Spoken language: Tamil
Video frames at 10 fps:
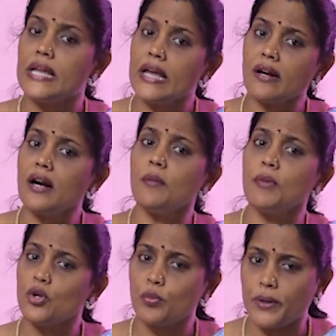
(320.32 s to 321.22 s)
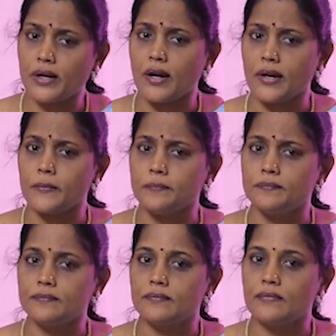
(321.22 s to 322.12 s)
ஏராளமானோர் போயிருக்காங்க
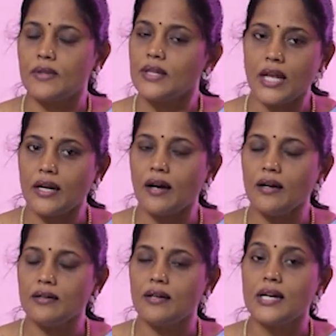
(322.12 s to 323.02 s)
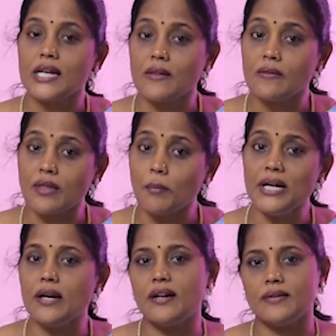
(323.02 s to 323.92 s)
ஏன்னா இது
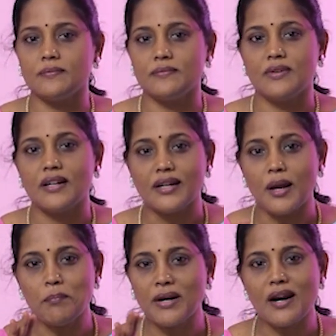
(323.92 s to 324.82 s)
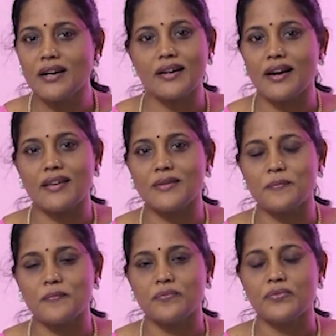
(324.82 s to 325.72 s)
தமிழ்நாடு நம்ம நாடு கிடையாது
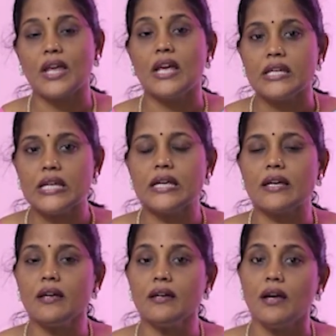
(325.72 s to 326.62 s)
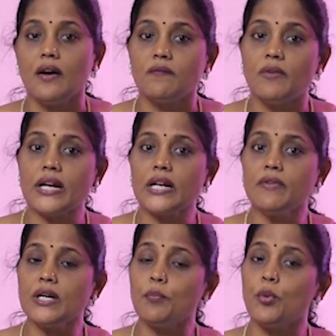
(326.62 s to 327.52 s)
இங்கே
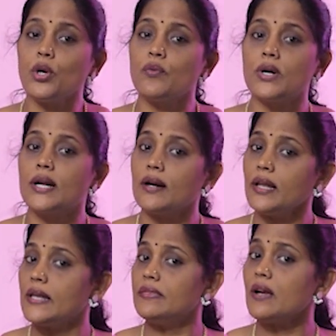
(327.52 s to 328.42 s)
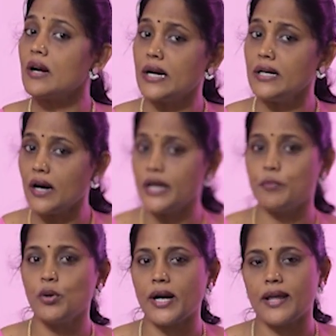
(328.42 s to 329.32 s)
வர்றவங்க போகிறவங்களுக்கெல்லாம் எந்த
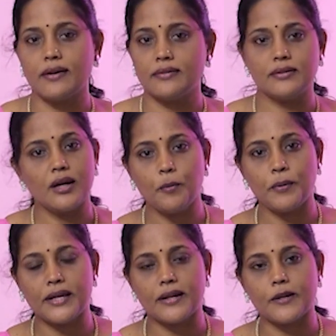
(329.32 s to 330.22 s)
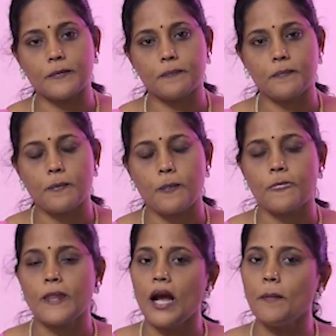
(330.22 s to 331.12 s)
கண்காணிப்பும் கிடையாது அப்படிங்கிறார்
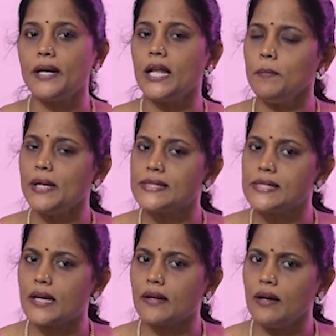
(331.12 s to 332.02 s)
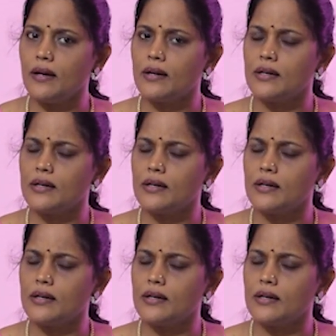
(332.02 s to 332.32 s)
அப்போ டைபீரியஸ் கேட்குறான்